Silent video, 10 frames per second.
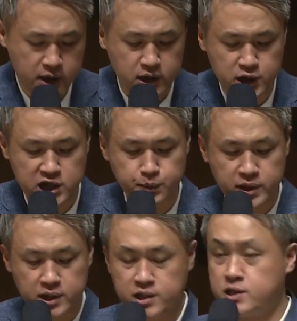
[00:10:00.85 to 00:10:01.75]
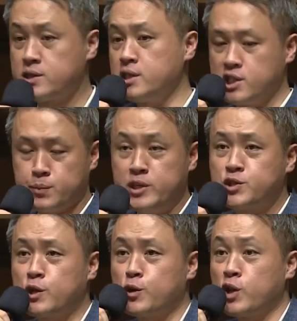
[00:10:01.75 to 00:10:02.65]
20,
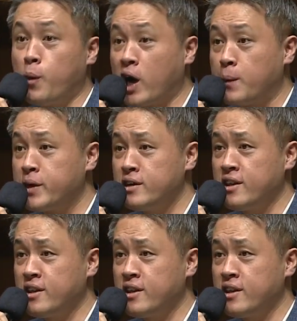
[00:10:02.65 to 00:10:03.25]
21절로 넘어가면